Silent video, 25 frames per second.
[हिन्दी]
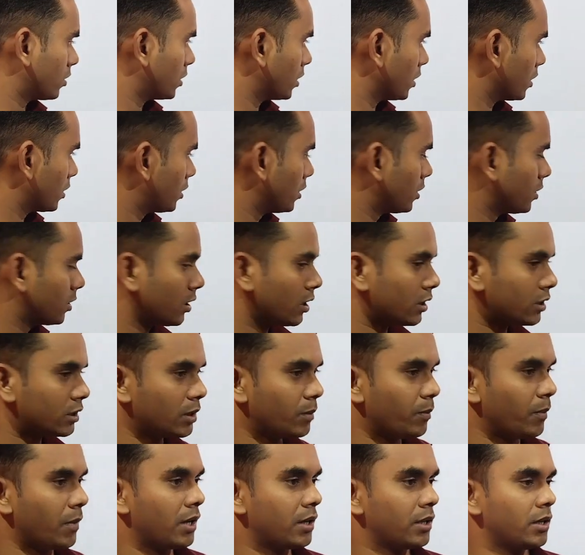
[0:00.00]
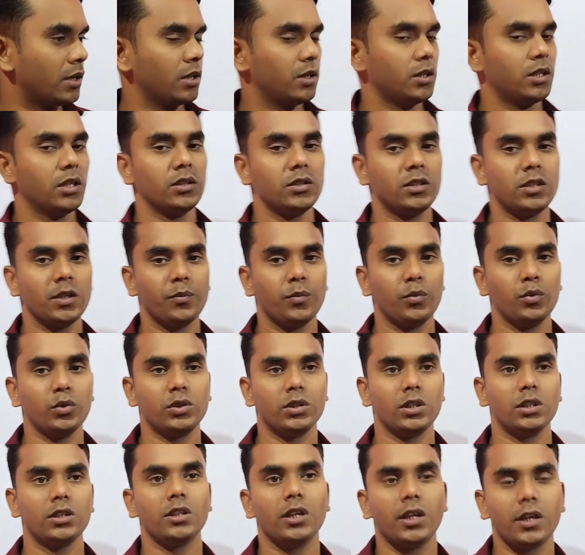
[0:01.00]
छत्तीसगढ़ सामान्य अध्ययन से
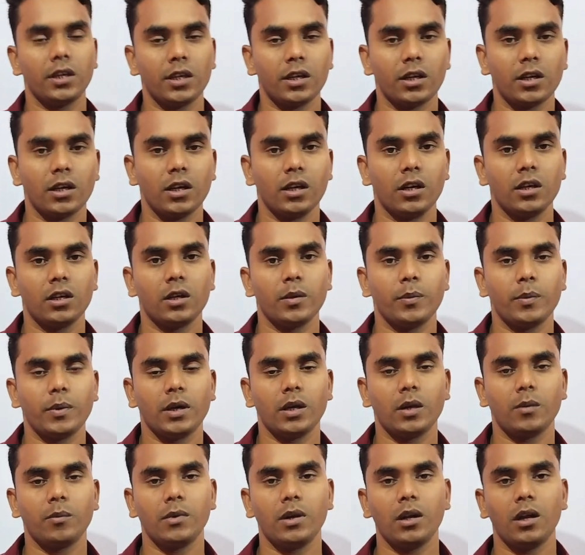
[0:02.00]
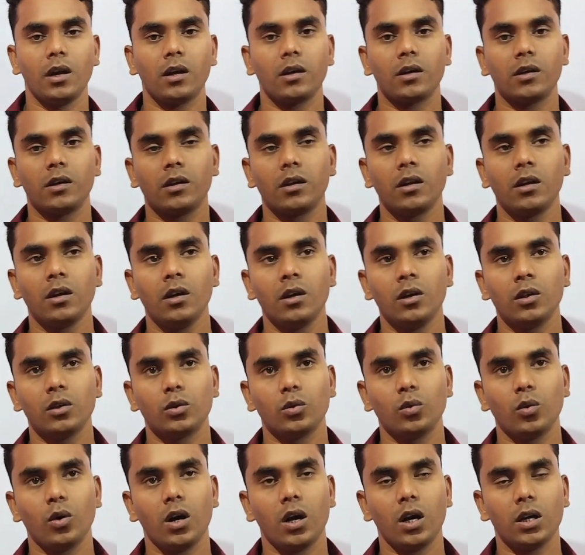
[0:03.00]
पूछे जाएंगे करंट अफेयर मिलाकर
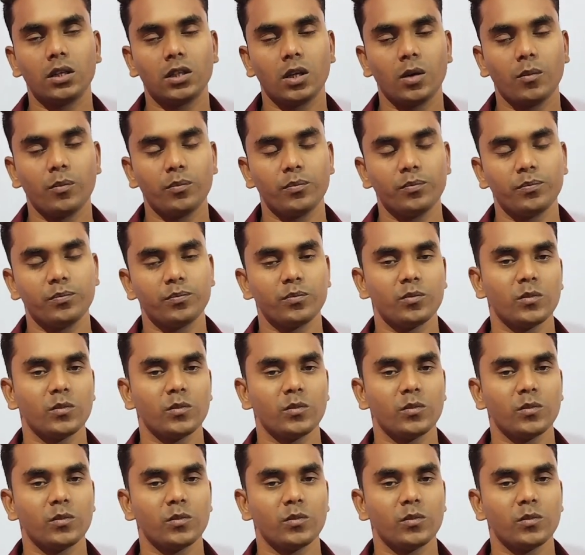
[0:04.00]
तो आज हम